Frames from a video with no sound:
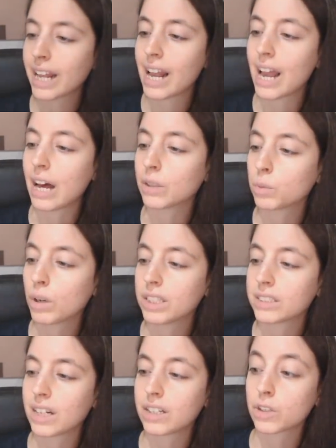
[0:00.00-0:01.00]
che è Antoine
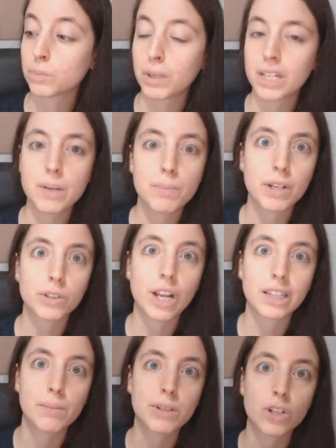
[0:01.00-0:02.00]
de Saint-Exupéry,
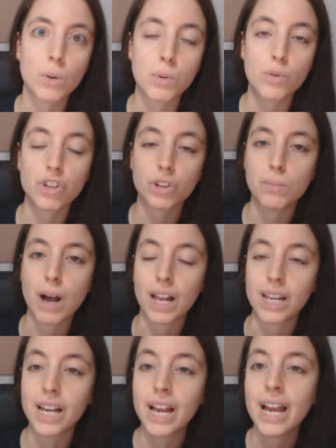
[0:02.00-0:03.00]
perdonatemi se l'ho pronunciato
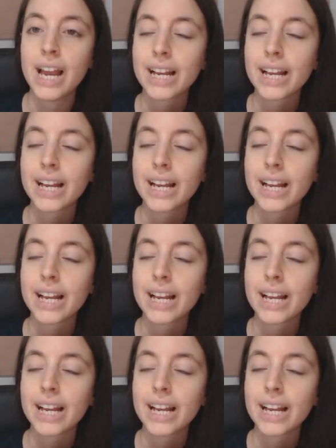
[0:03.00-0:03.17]
male,